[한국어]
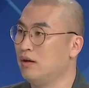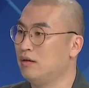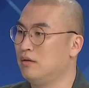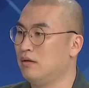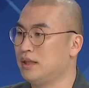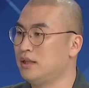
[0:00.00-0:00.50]

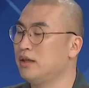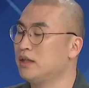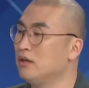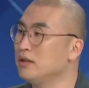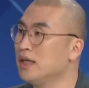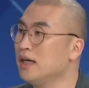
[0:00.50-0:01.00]
어, 지역에
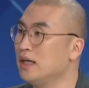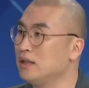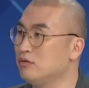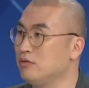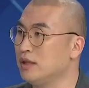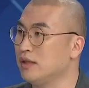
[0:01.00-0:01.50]
정착할
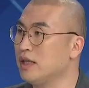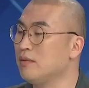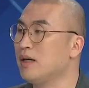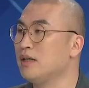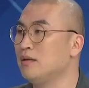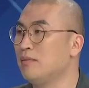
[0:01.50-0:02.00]
수 있는
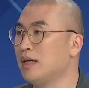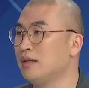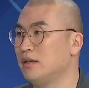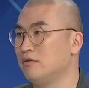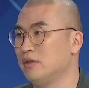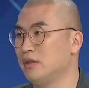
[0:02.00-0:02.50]
기반을
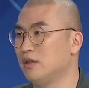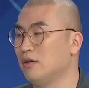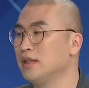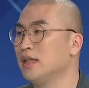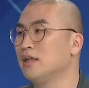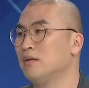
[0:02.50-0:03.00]
마련할 수 있는
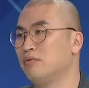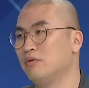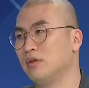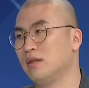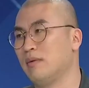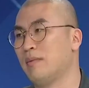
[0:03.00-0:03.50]
정책과
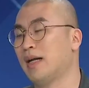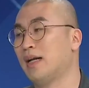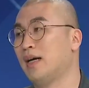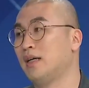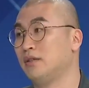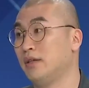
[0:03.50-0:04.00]
프로그램이
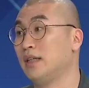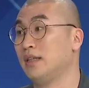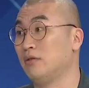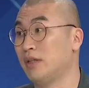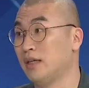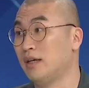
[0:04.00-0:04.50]
많아져야
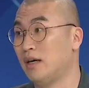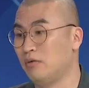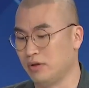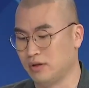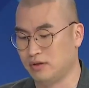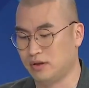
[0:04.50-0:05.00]
된다고 생각하고
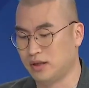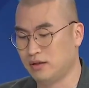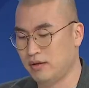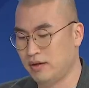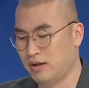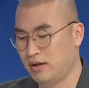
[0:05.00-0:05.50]
있거든요.
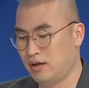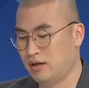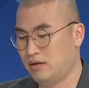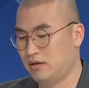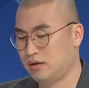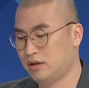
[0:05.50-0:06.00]

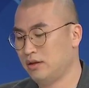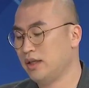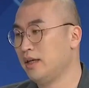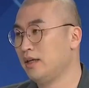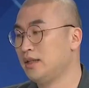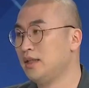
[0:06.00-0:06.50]
어,
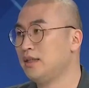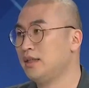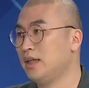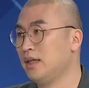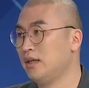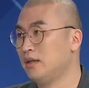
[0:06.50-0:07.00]
저희
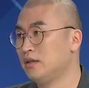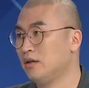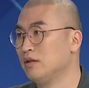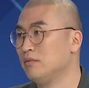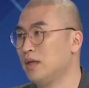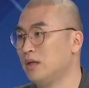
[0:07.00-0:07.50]
실제
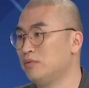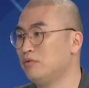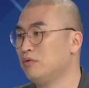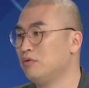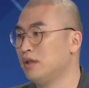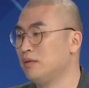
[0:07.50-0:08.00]
청년마을
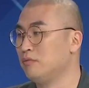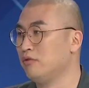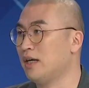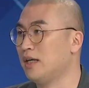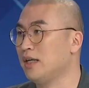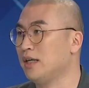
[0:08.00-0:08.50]
프로그램 중
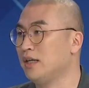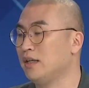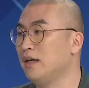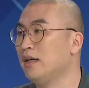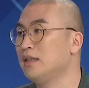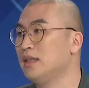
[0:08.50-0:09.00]
하나인
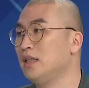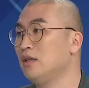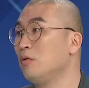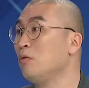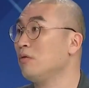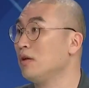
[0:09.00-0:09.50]
칠십
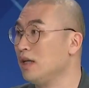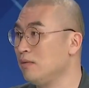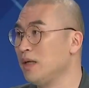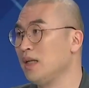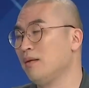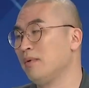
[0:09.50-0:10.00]

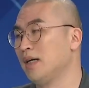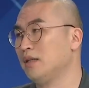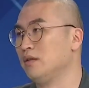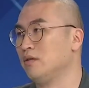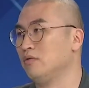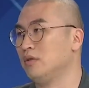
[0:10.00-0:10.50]
리빙랩
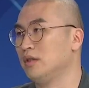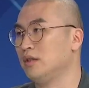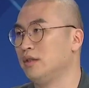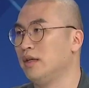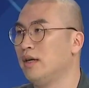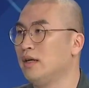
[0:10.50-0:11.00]
같은
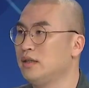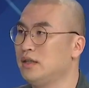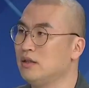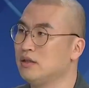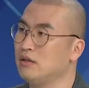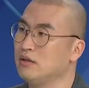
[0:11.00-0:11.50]
경우는
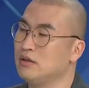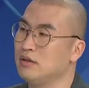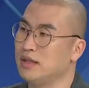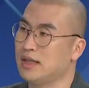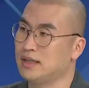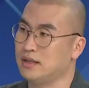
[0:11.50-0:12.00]
지역
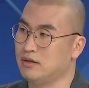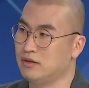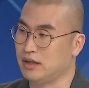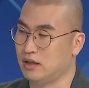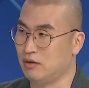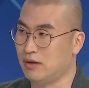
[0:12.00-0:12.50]
청년들이 다시
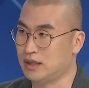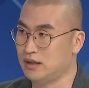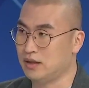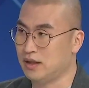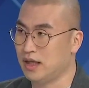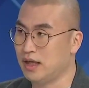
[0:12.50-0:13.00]
의령에
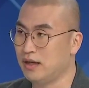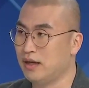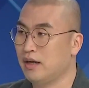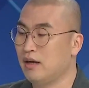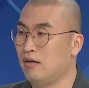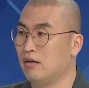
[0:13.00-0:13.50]
들어왔을 때
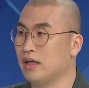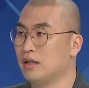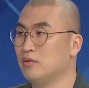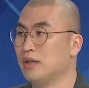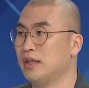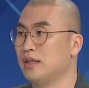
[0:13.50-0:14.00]
어,
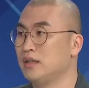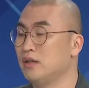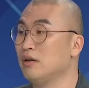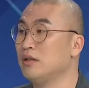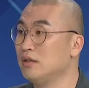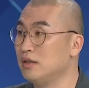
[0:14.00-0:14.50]
기존의
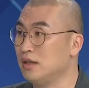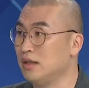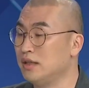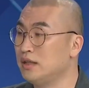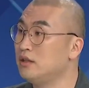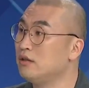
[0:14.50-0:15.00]
청년들,
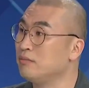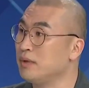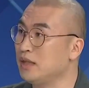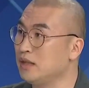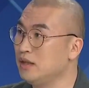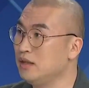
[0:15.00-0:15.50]

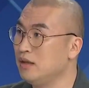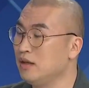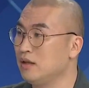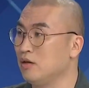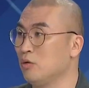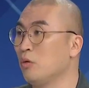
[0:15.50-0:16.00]
지역민들,
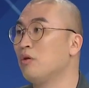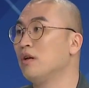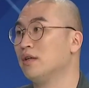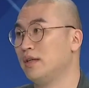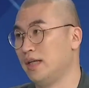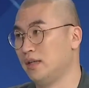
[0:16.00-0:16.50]
그리고 로컬
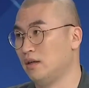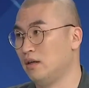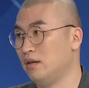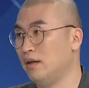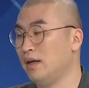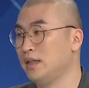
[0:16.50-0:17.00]

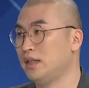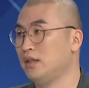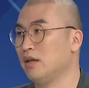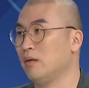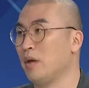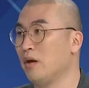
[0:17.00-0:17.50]
크리에이터,
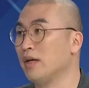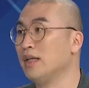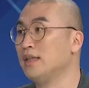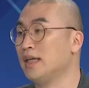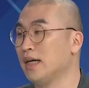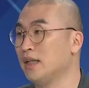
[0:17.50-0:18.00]
지역의
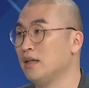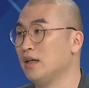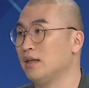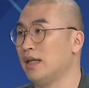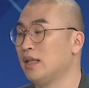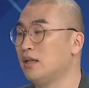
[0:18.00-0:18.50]
명인
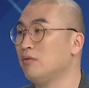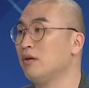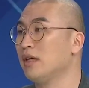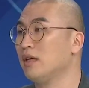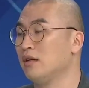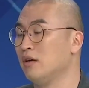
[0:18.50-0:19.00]
장인들과
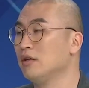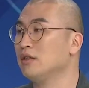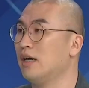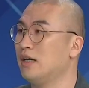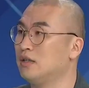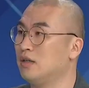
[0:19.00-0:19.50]
네트워킹을
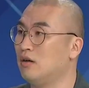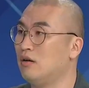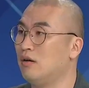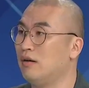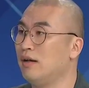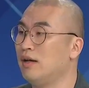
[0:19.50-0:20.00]

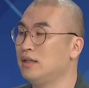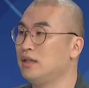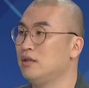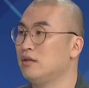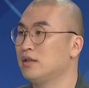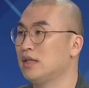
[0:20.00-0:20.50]
형성하여서
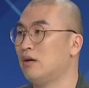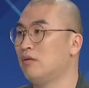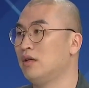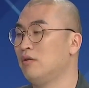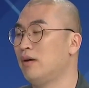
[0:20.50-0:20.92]
지역 자원을